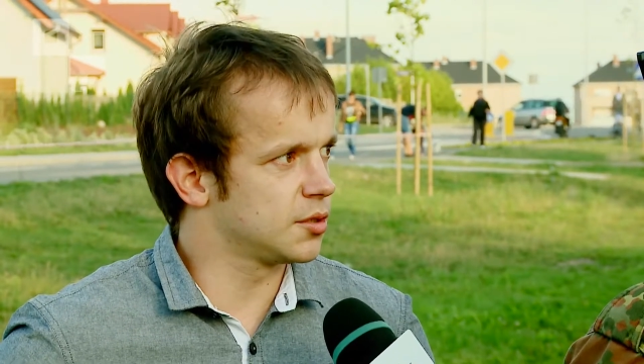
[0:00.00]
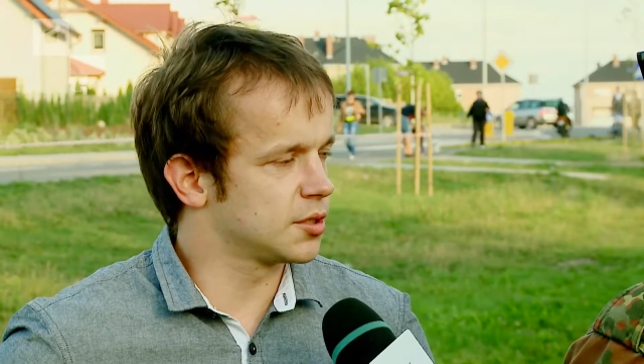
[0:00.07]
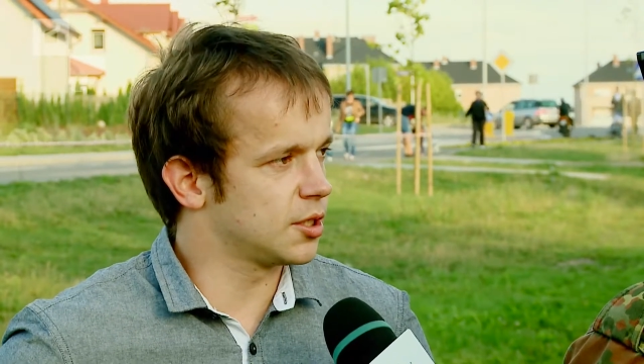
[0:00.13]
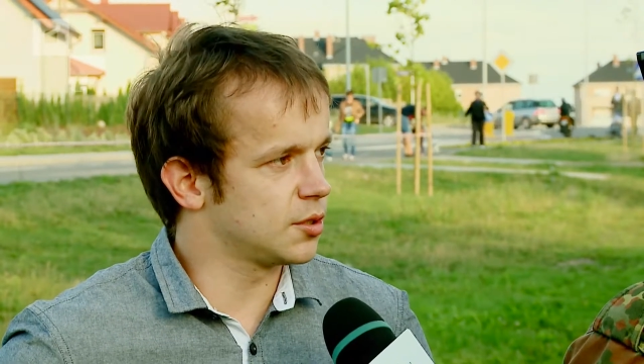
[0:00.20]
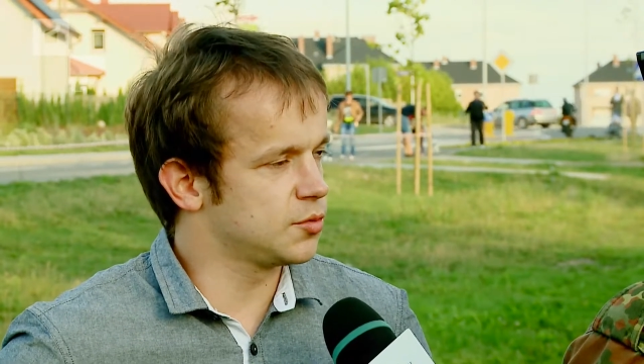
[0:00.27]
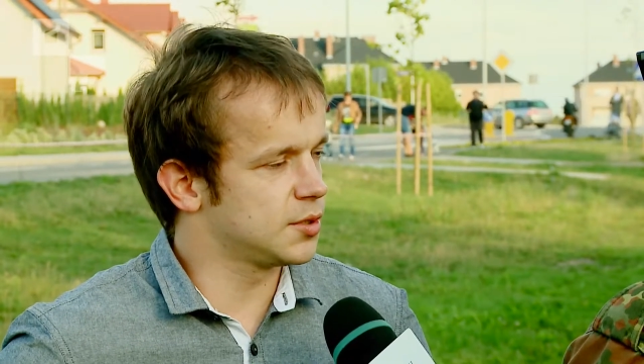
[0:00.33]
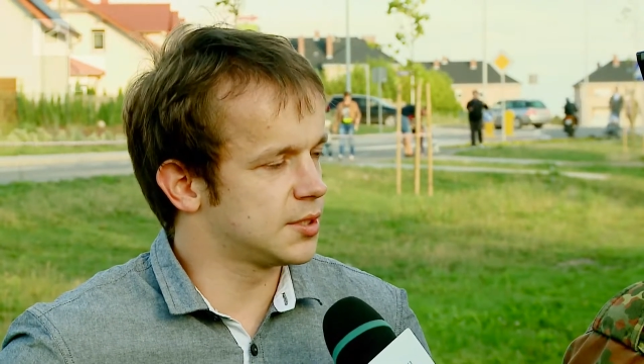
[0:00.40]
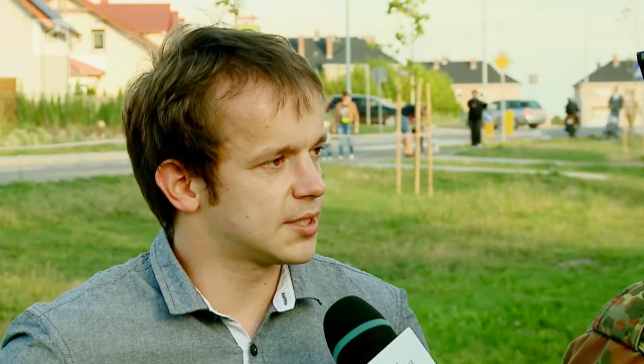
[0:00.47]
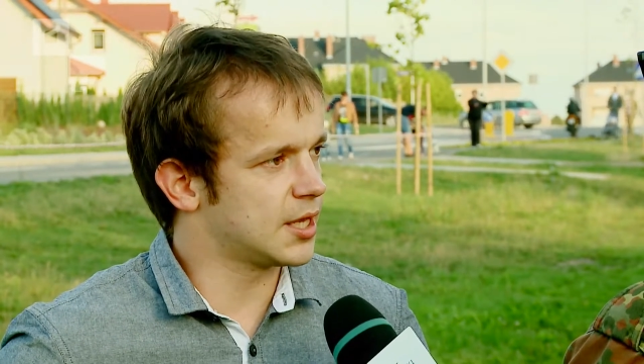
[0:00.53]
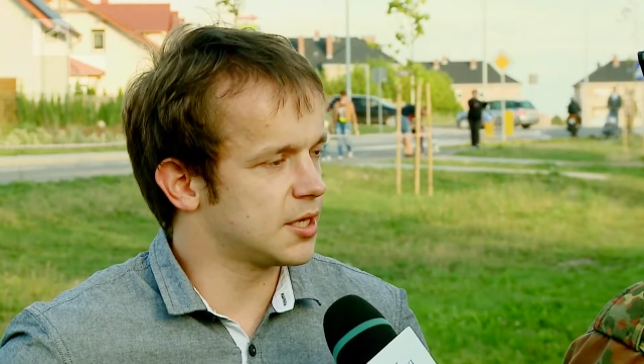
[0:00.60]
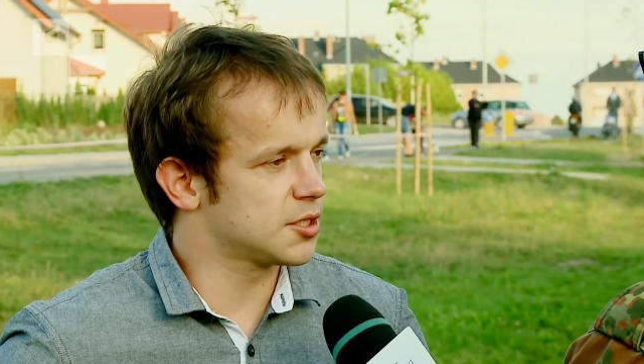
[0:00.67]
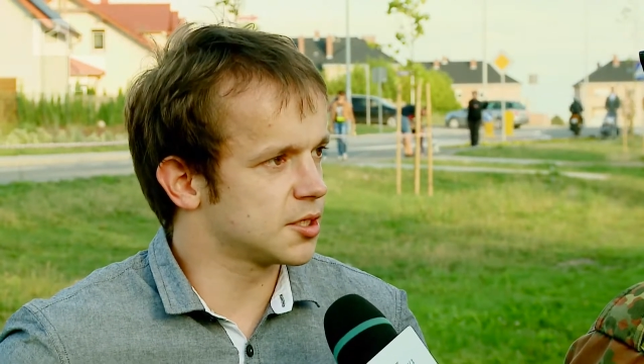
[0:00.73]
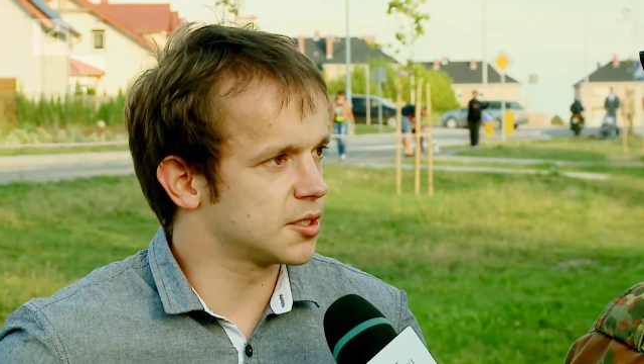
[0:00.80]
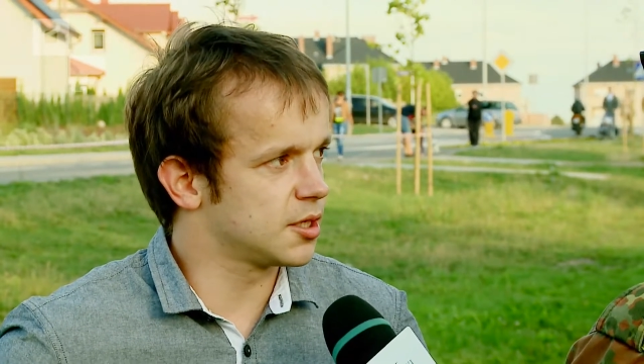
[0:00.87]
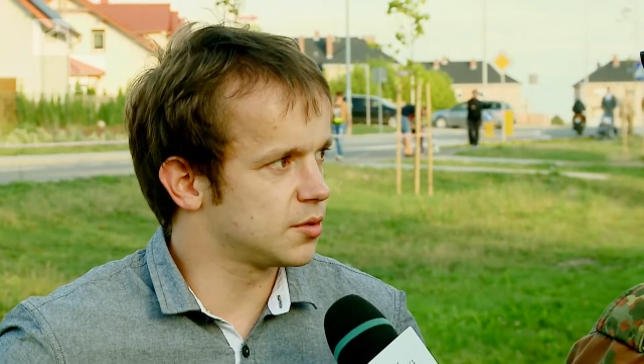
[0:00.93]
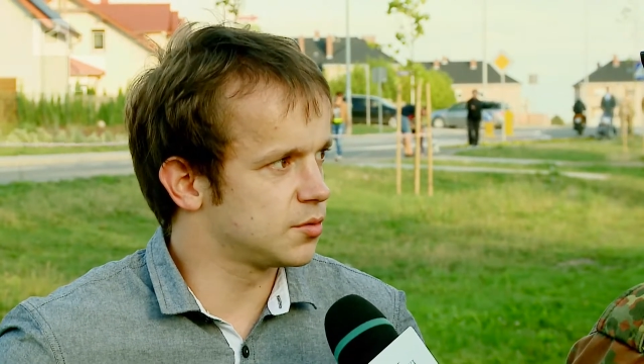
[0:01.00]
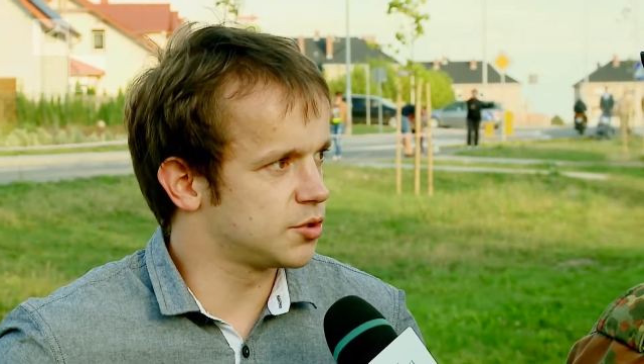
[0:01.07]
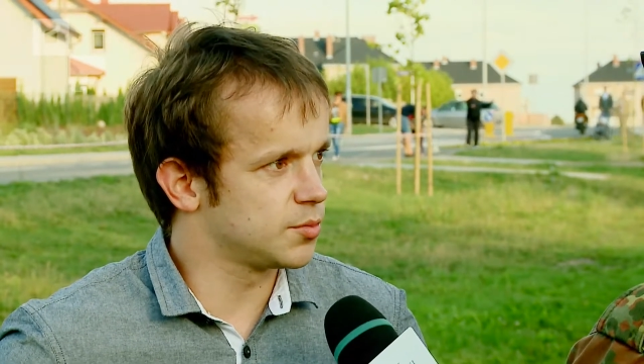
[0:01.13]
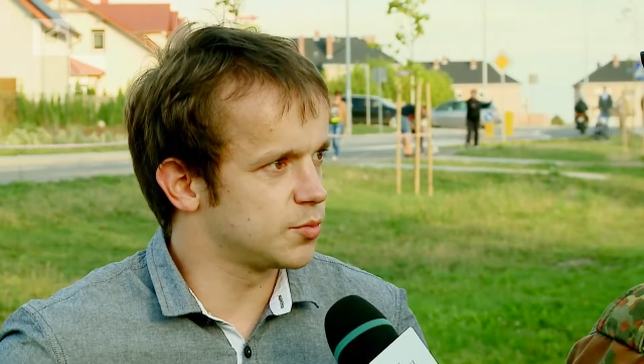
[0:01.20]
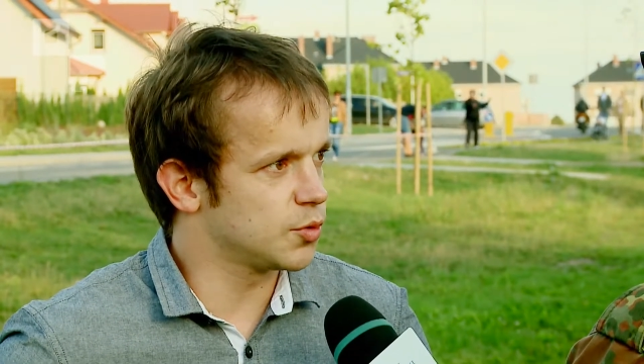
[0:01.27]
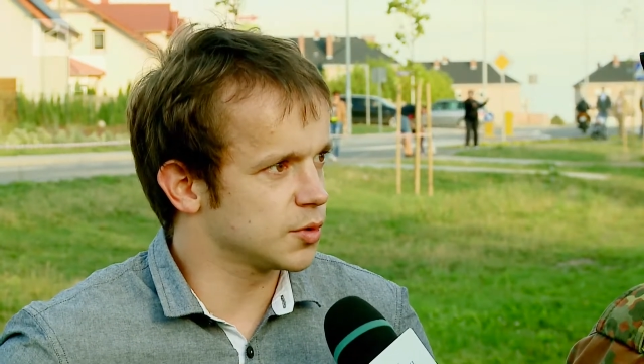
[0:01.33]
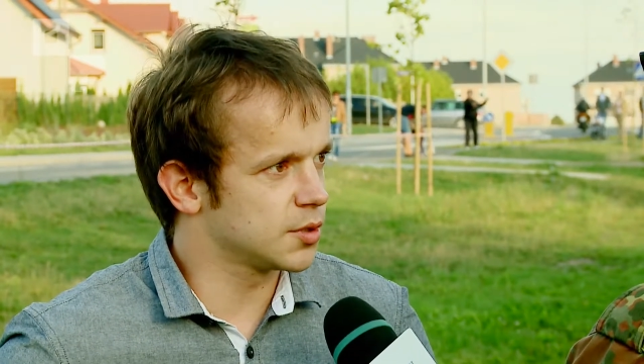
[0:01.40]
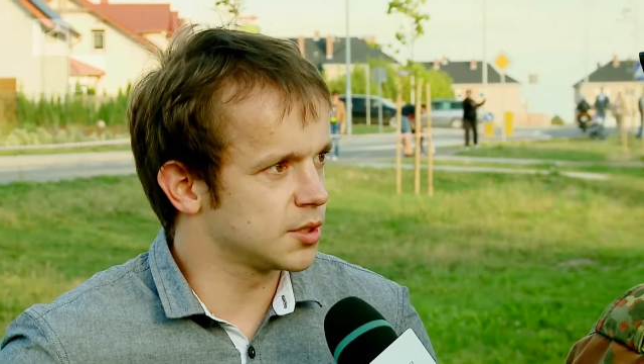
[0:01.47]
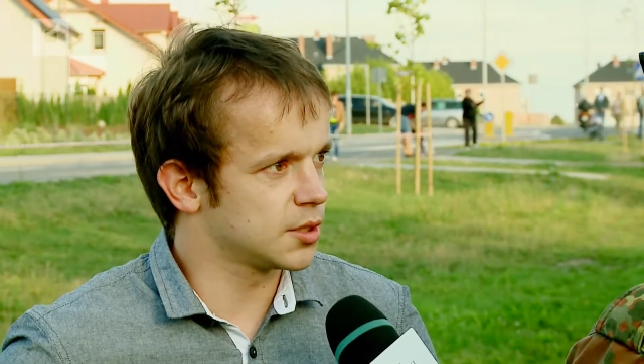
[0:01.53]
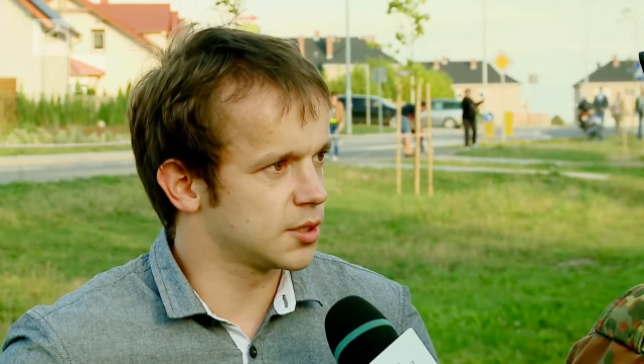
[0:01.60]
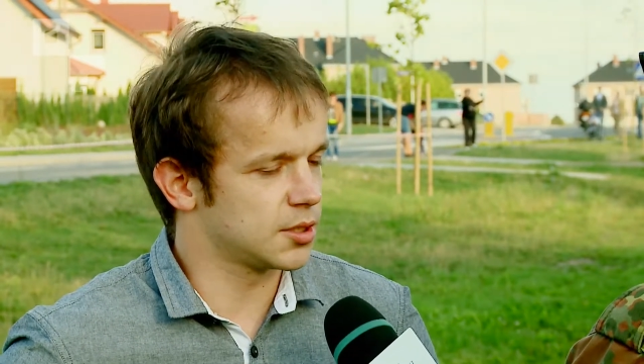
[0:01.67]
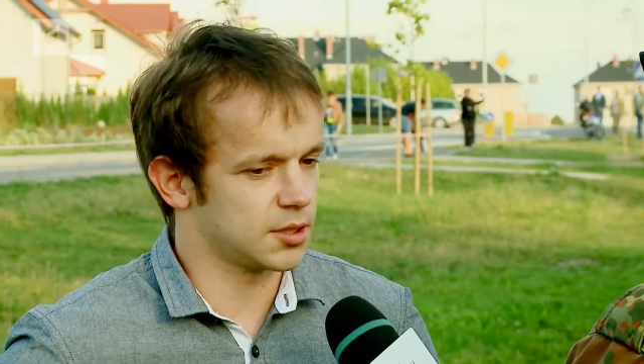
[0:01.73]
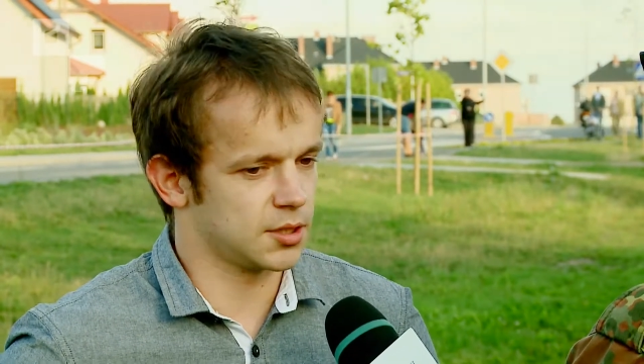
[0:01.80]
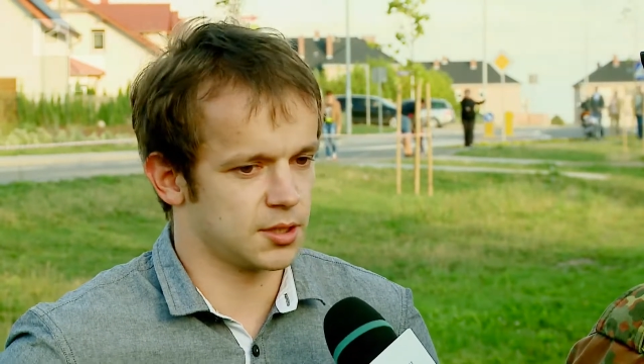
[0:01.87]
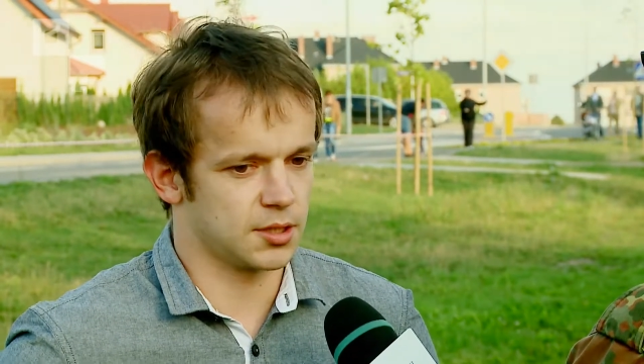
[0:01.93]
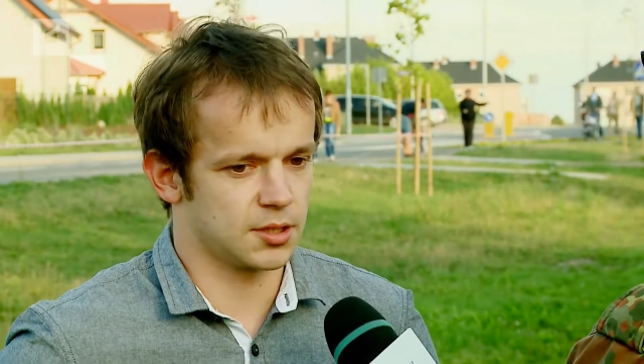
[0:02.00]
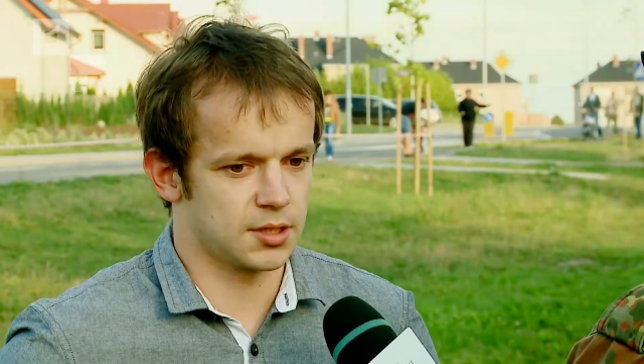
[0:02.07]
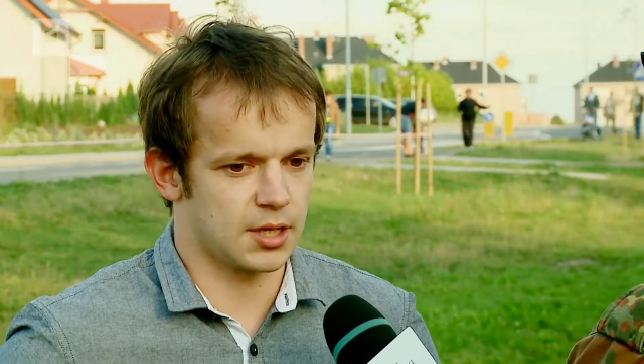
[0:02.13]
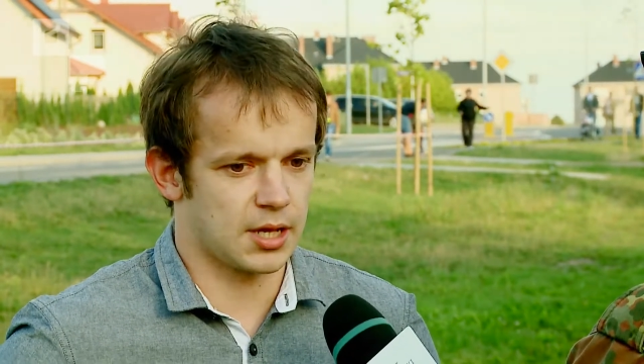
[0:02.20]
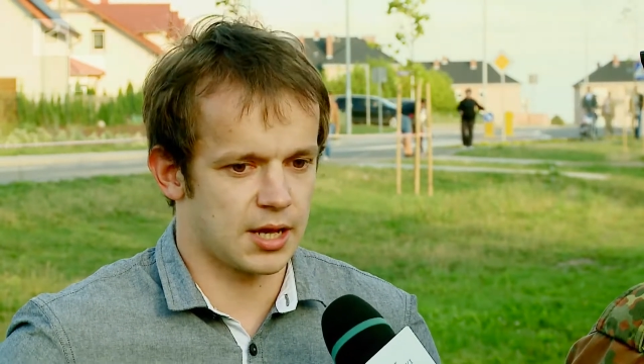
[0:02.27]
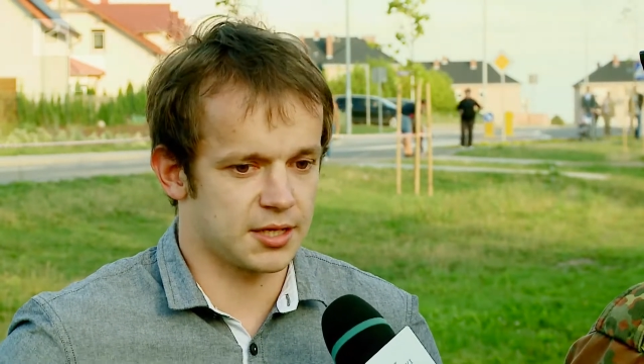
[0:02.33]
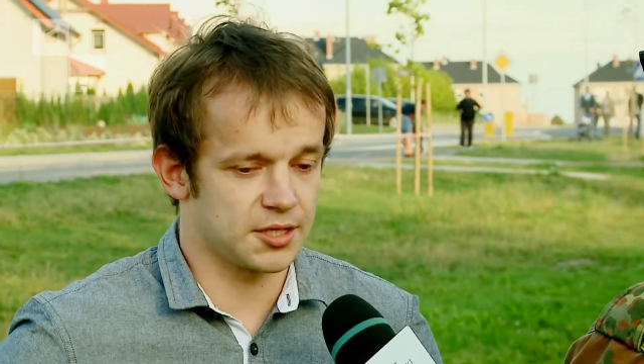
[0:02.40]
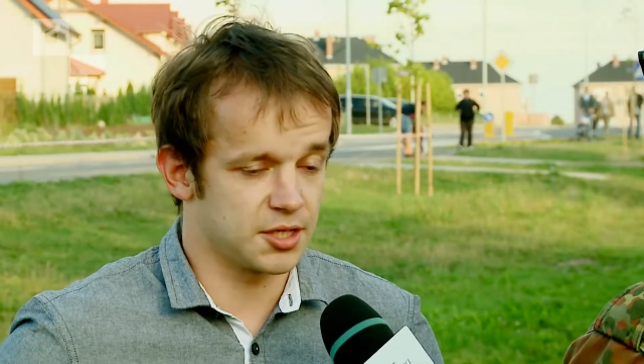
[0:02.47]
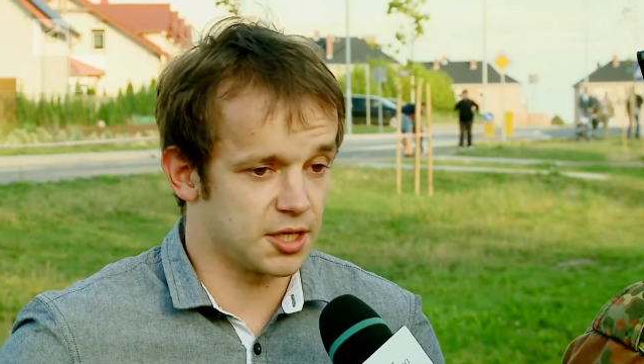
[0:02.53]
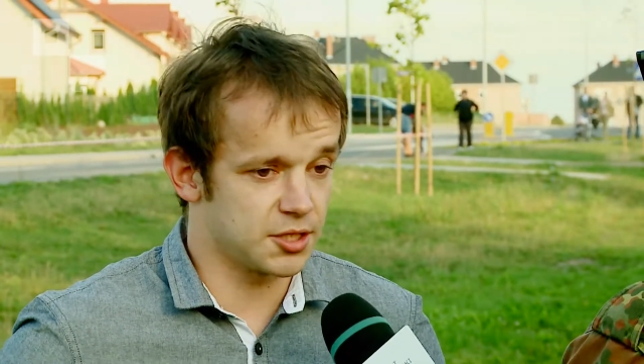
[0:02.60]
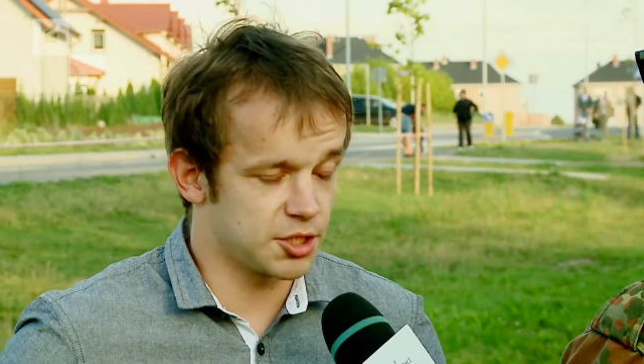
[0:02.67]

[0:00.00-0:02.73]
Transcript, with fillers: dla ludzi starszych, dla ludzi młodych, yy, dla, dla